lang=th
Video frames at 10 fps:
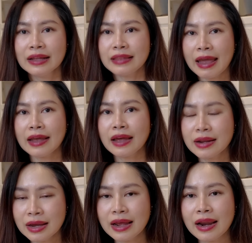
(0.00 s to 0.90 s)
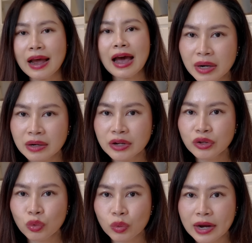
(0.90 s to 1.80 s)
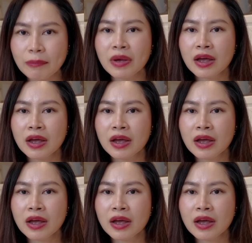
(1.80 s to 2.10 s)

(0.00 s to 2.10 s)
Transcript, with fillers: แต่ทั้งนี้นะนะคะขึ้นอยู่กับ